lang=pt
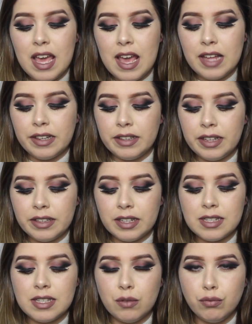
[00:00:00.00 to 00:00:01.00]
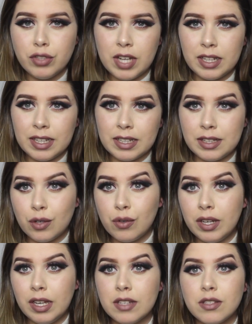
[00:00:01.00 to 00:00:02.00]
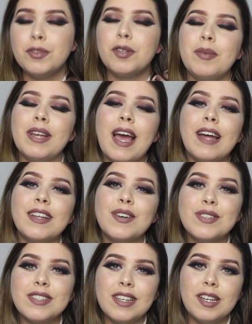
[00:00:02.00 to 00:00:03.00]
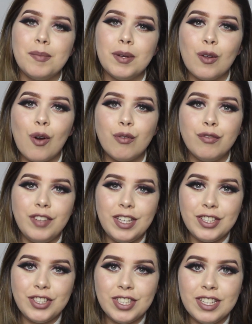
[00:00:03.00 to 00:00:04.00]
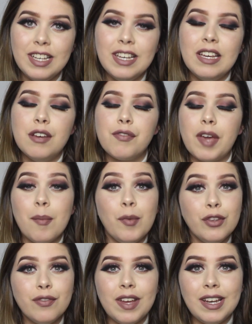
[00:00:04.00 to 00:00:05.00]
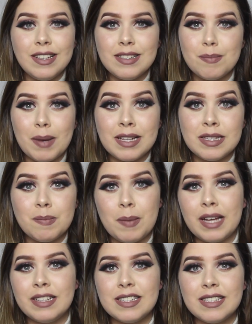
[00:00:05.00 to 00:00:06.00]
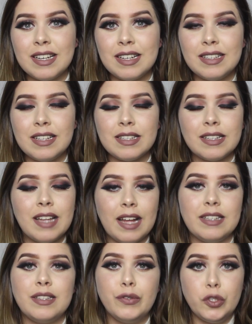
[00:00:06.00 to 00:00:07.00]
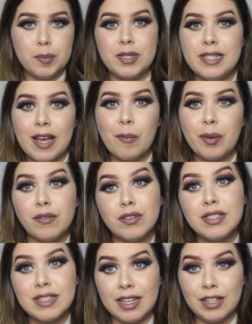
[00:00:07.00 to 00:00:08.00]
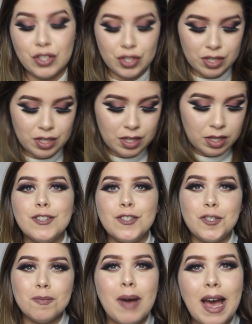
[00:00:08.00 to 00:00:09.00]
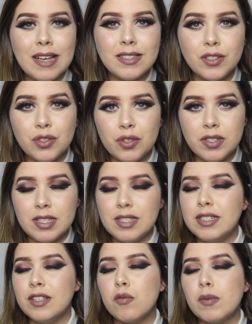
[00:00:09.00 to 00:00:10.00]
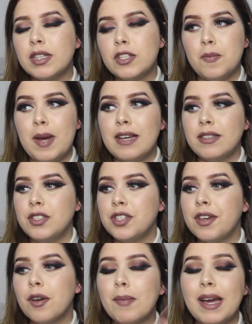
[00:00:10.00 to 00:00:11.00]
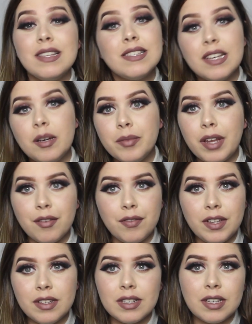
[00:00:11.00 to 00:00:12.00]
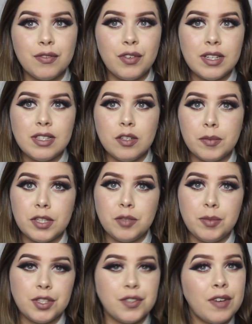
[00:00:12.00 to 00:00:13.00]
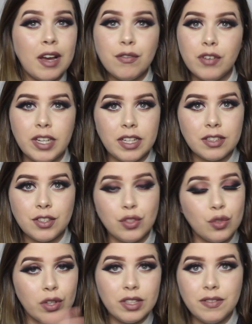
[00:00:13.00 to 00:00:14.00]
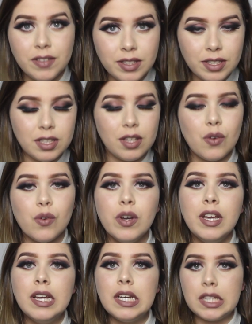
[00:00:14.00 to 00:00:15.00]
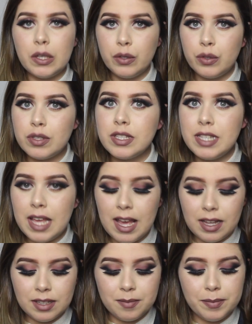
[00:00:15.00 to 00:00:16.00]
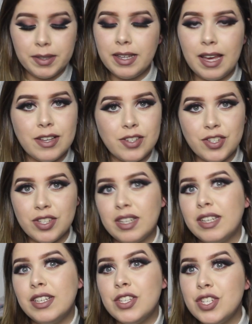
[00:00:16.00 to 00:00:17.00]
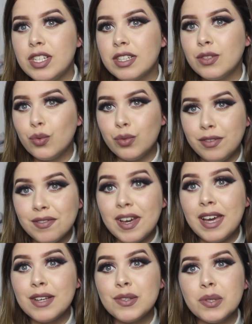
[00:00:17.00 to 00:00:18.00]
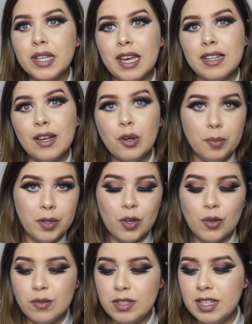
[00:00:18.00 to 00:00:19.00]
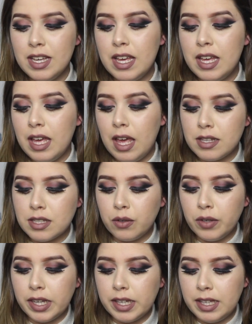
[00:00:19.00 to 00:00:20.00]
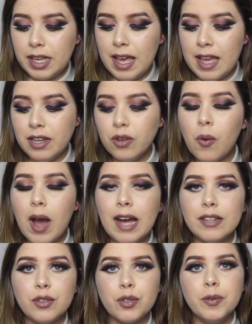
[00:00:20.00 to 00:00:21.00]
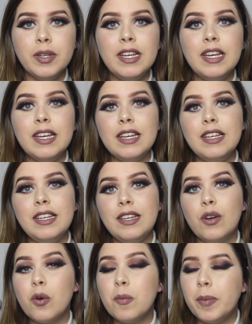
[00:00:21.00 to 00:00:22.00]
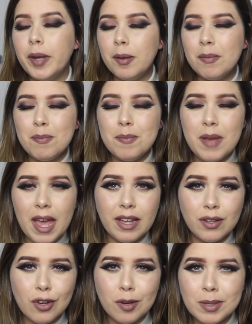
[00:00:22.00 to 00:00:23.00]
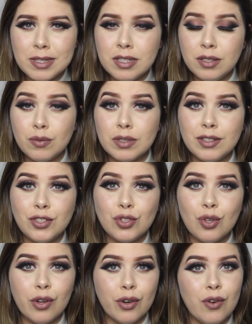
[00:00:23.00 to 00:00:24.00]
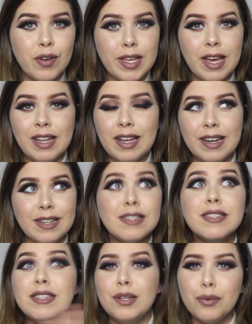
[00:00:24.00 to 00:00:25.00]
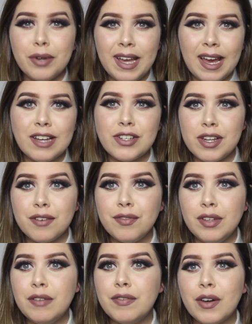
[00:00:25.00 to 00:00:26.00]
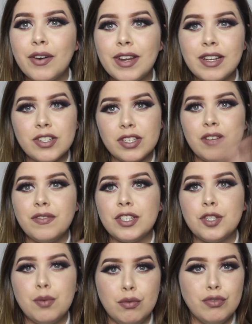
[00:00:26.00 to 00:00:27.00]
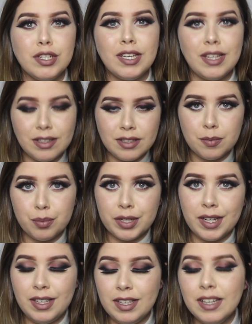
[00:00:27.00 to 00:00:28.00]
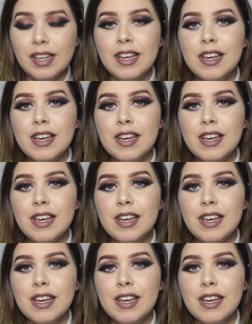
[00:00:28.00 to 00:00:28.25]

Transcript: É, tentei trazer um de cada categoria. Só obrigada, Rosana, pelo convite. Fiquei muito feliz em participar dessa, dessa data tão especial para vocês. De base, eu trouxe assim, uma das bases que eu mais amo na vida, que foi assim, uma das minhas favoritas de toda 25. Então eu trouxe ela, que é, gente, a queridinha do universo, que é a da Ruby Rose. Essa cor aqui é L4. E eu comprei bem no comecinho, quando estourou, e ela era 5 reais na FIFA, agora ela já deve estar tipo uns 15 por aí.